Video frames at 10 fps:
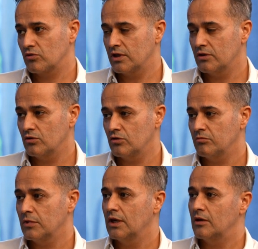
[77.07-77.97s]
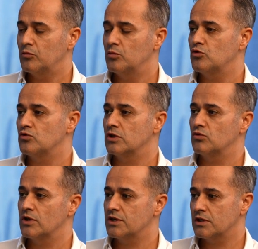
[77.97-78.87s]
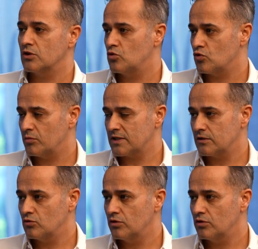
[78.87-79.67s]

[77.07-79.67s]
öneriyorum. Mümkünse güneşten korumasını